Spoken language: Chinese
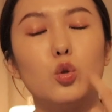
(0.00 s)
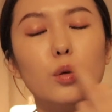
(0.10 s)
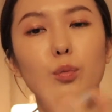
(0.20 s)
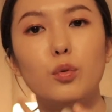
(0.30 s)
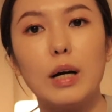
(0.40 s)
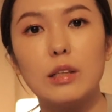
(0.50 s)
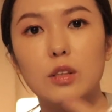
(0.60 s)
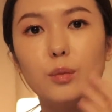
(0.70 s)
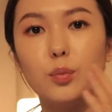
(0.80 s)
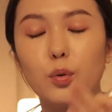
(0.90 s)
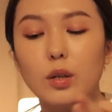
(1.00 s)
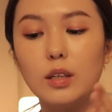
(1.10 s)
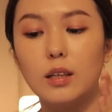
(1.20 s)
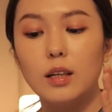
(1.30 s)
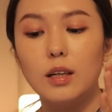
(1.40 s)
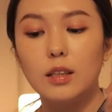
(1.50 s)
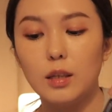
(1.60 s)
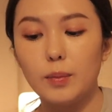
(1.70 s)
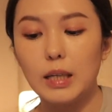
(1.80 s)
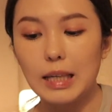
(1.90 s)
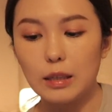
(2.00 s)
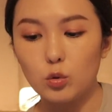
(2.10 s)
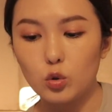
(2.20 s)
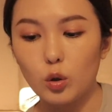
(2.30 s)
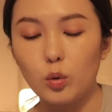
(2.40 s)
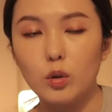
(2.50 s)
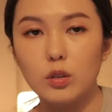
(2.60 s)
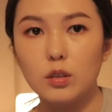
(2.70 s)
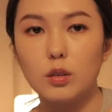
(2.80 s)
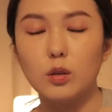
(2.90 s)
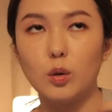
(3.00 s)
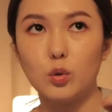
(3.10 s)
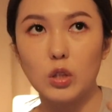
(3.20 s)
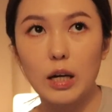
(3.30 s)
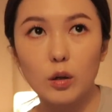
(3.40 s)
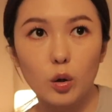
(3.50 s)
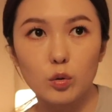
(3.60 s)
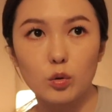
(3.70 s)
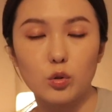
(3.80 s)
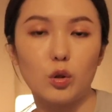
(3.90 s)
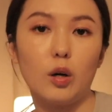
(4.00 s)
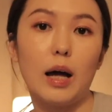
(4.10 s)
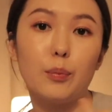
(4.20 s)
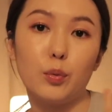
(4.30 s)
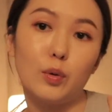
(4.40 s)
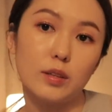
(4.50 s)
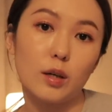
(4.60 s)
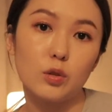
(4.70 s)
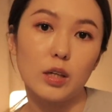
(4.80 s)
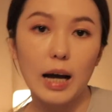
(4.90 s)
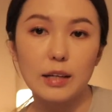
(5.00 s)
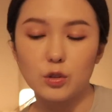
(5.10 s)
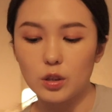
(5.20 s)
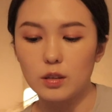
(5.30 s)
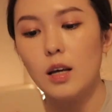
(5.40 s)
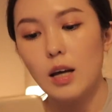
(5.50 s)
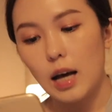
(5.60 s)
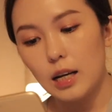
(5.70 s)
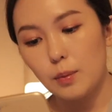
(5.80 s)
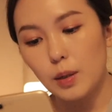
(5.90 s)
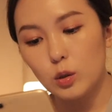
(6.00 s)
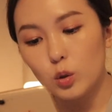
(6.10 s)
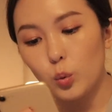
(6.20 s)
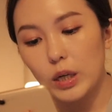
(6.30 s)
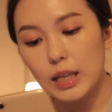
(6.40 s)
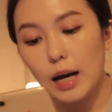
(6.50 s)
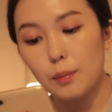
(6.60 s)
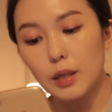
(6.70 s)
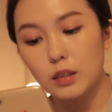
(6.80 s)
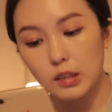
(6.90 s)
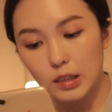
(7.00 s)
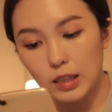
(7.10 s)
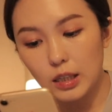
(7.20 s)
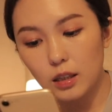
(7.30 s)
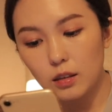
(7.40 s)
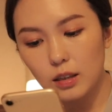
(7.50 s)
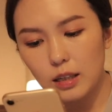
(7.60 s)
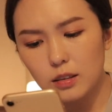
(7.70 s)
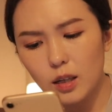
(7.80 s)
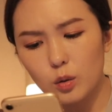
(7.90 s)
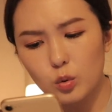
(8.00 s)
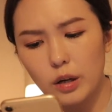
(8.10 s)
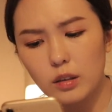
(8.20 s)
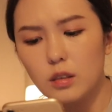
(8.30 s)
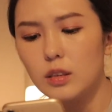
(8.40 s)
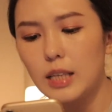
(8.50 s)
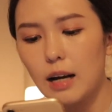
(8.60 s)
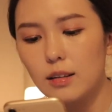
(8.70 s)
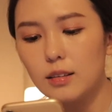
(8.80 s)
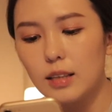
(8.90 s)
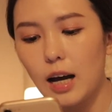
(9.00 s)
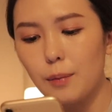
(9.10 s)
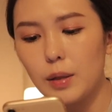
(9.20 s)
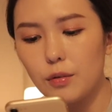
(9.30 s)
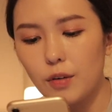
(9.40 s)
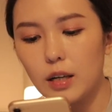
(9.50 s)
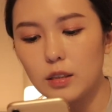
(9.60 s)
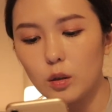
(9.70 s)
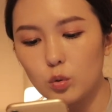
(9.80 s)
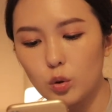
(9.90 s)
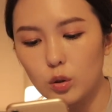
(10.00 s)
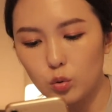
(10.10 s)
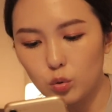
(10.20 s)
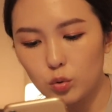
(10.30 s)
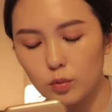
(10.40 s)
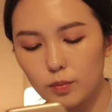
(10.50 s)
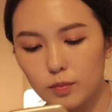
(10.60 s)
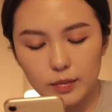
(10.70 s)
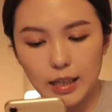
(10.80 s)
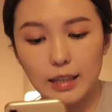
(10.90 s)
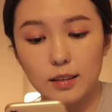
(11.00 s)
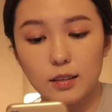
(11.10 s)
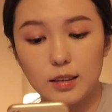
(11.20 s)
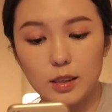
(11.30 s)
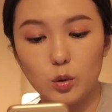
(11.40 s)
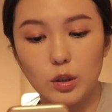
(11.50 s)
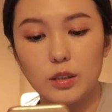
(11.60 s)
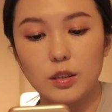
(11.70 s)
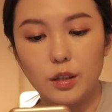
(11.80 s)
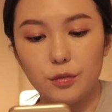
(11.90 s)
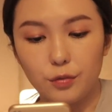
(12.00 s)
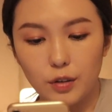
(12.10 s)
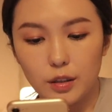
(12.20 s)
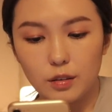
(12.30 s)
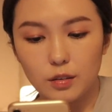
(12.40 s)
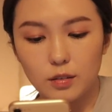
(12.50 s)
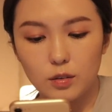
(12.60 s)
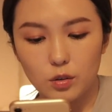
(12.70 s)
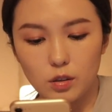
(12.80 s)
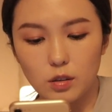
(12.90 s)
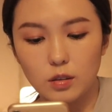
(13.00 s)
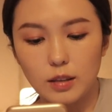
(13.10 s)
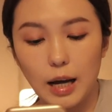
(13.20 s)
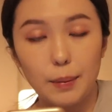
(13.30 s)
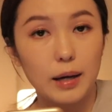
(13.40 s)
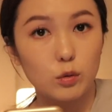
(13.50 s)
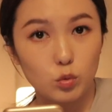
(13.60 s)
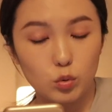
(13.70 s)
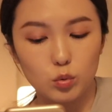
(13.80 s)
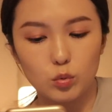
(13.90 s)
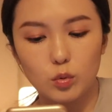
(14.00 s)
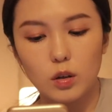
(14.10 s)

唇部暗沉不会那么严重，或者是有伤口的时候它不会造成暗沉。它里面就是维他命 C、甘草酸二钾跟大米发酵萃取。它的滋润成分是胎盘素、